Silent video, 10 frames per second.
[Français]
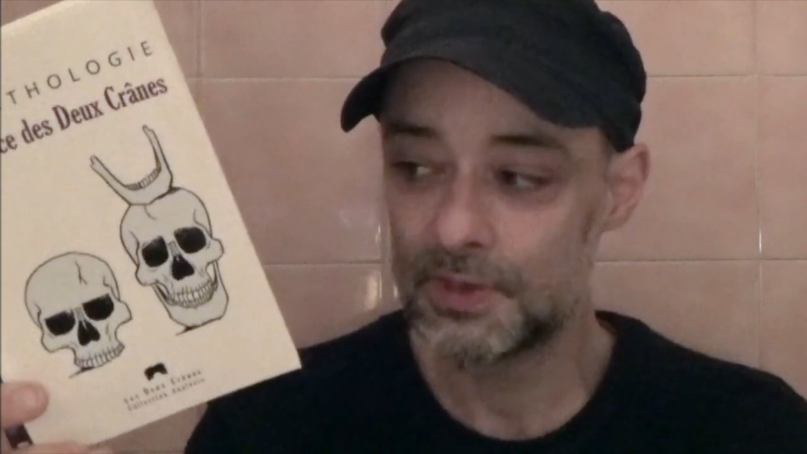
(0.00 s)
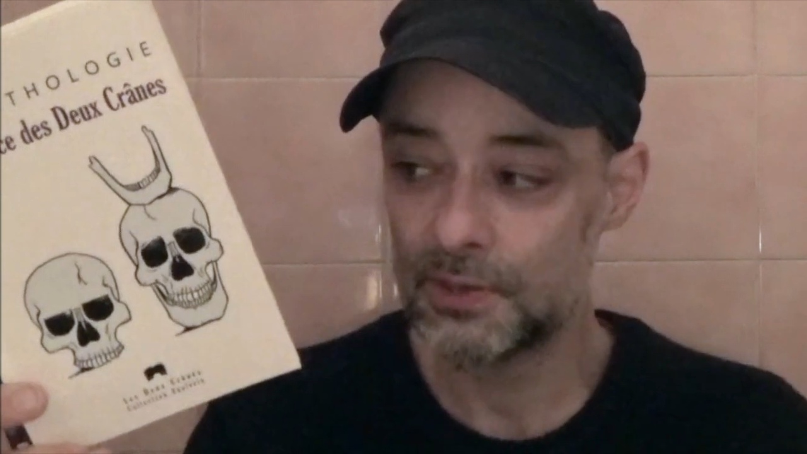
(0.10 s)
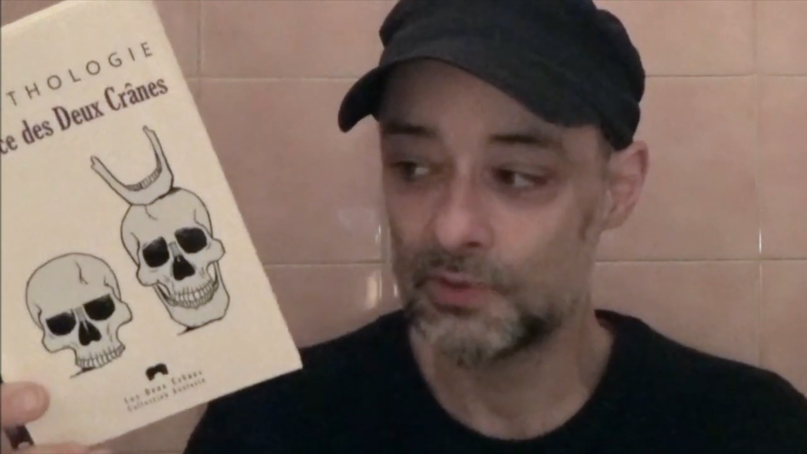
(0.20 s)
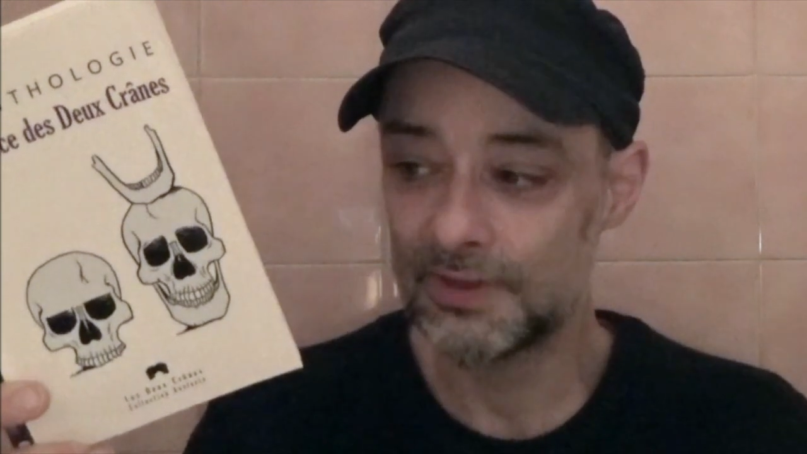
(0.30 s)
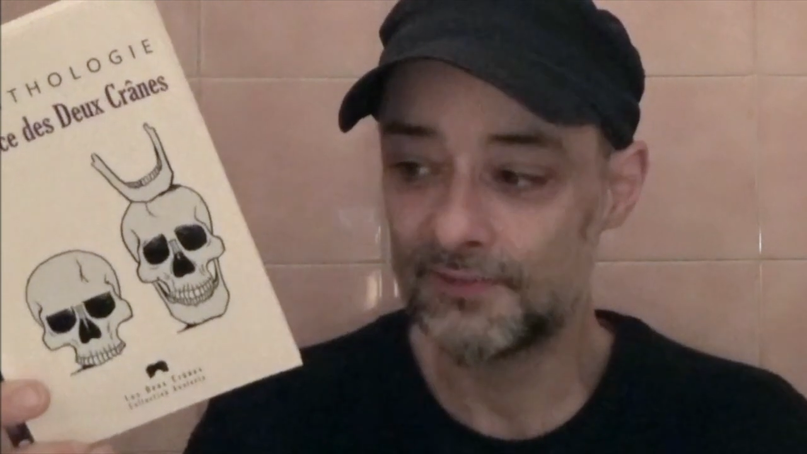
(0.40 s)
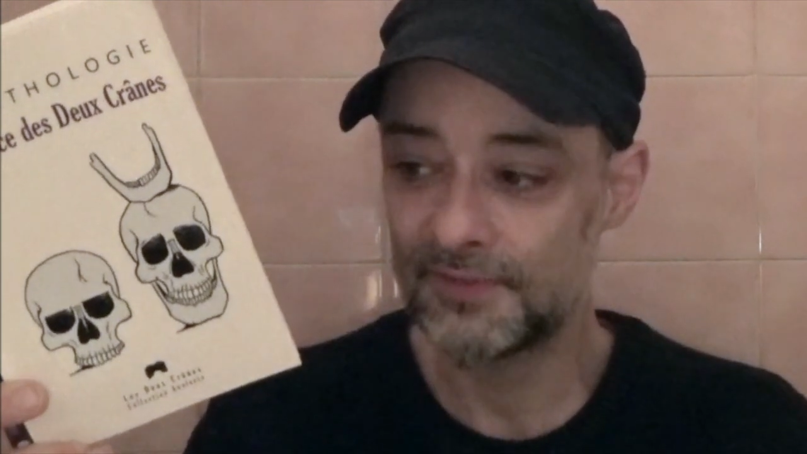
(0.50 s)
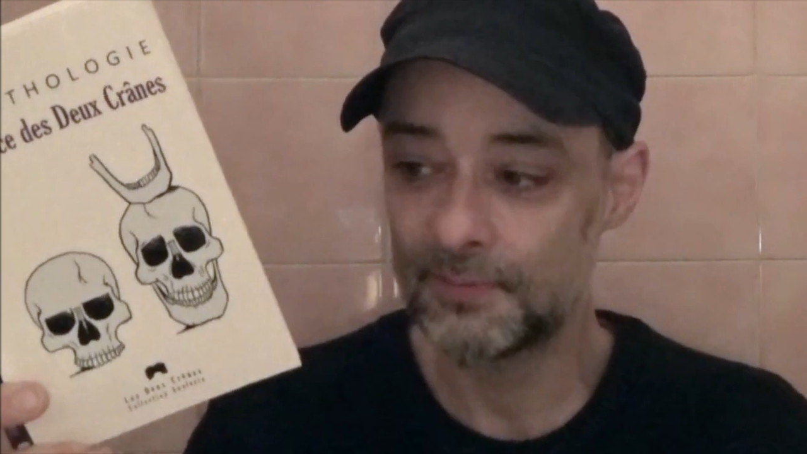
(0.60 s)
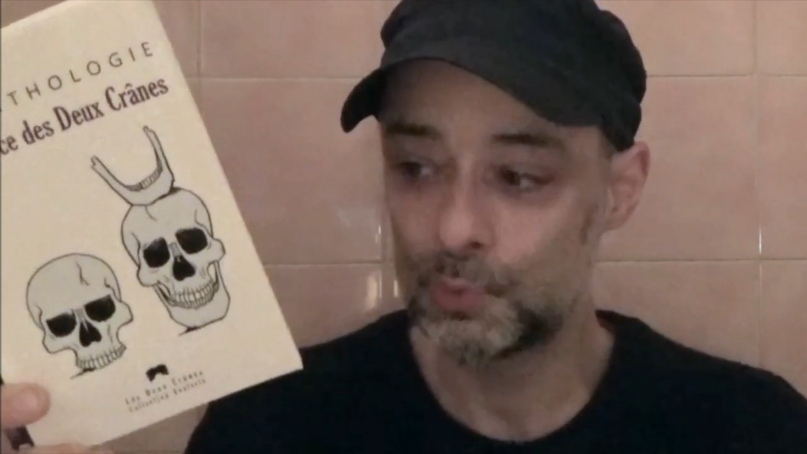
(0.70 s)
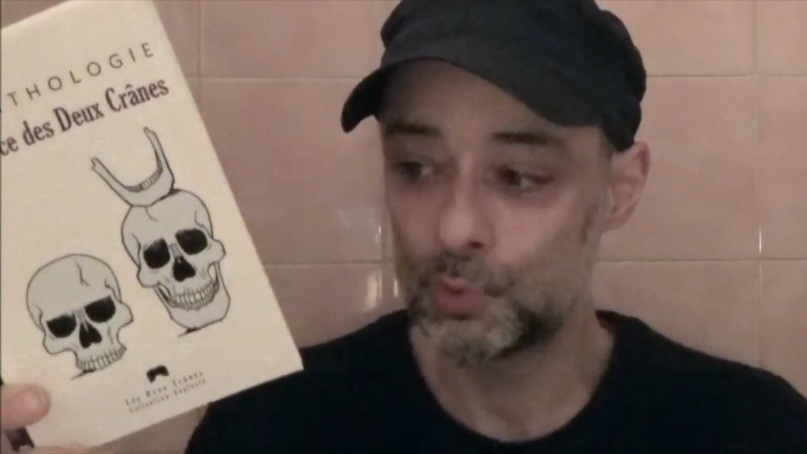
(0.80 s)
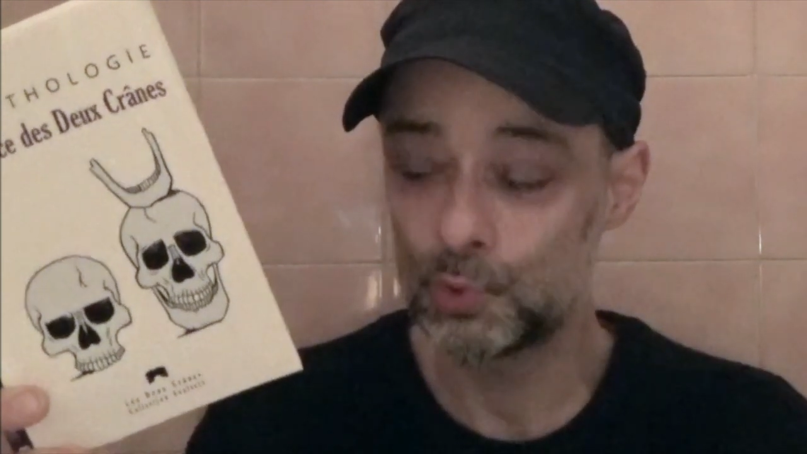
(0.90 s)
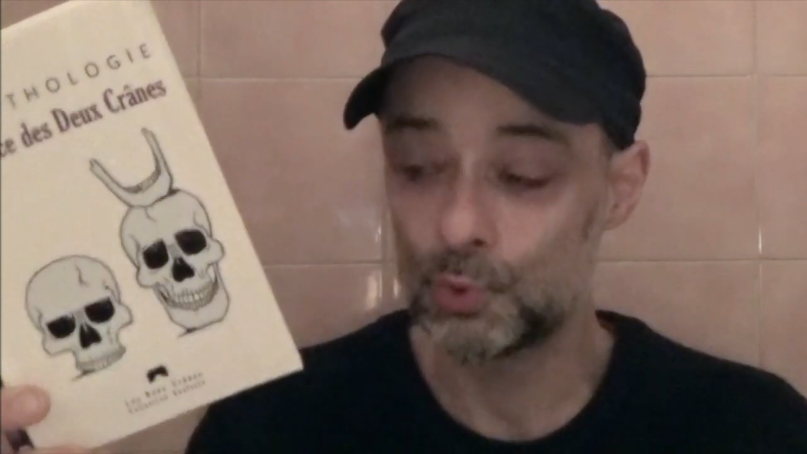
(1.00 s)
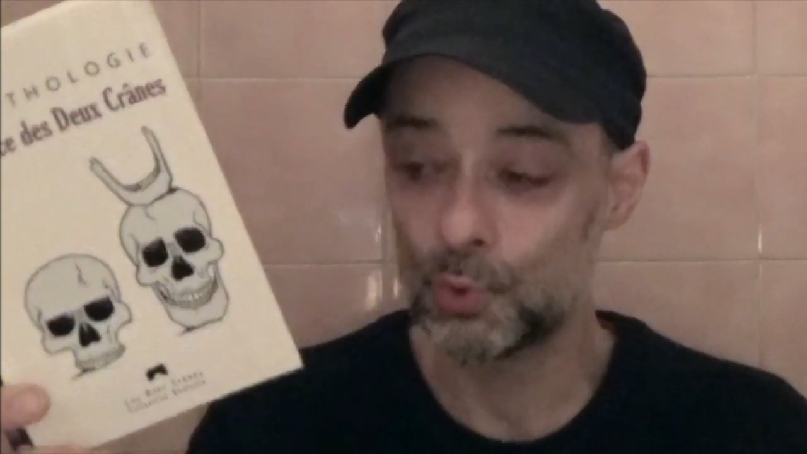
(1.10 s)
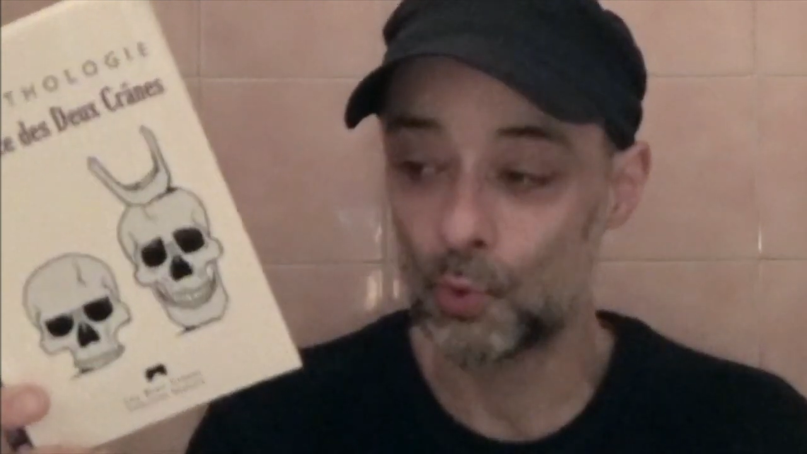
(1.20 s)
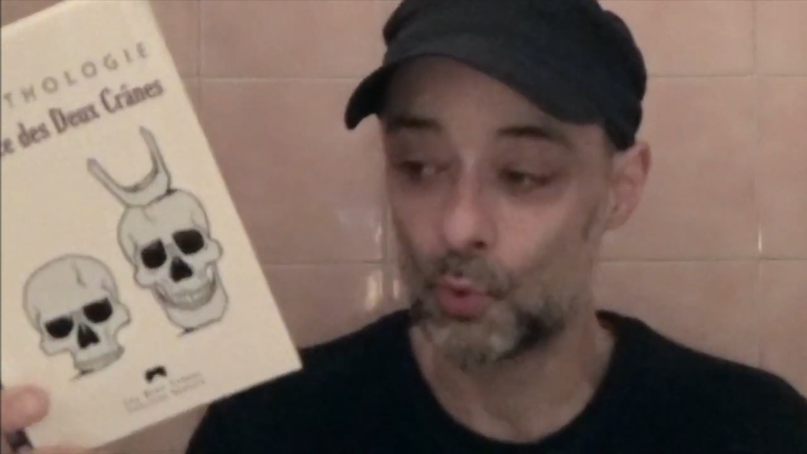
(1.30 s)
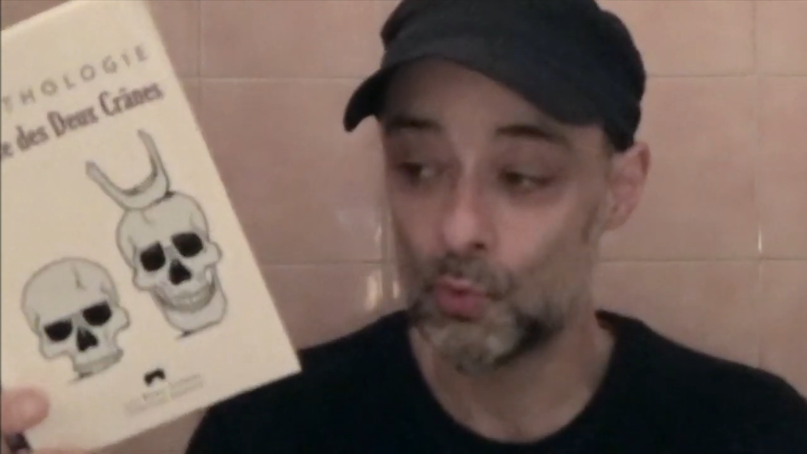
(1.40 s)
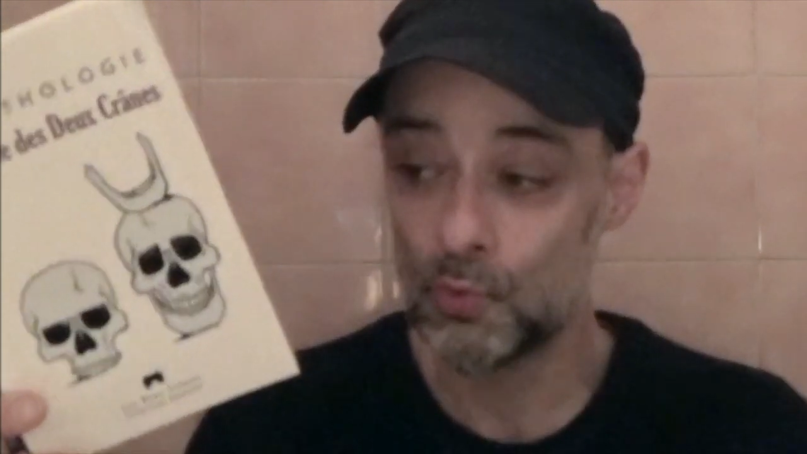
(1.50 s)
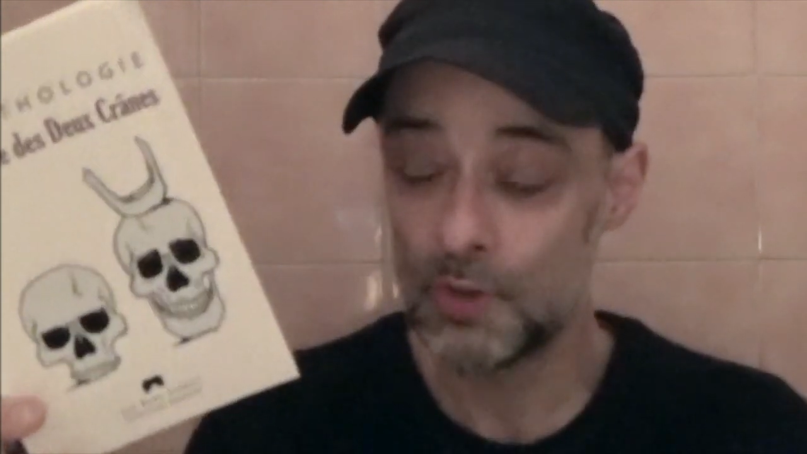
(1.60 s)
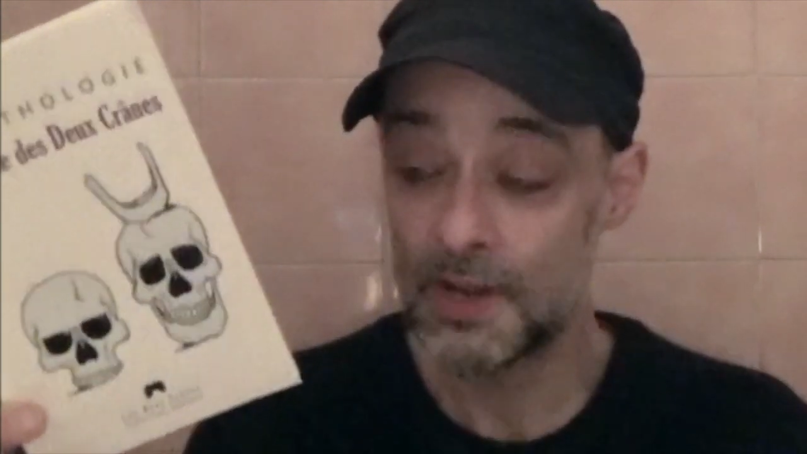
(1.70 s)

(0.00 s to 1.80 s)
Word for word: une infime touche de roux,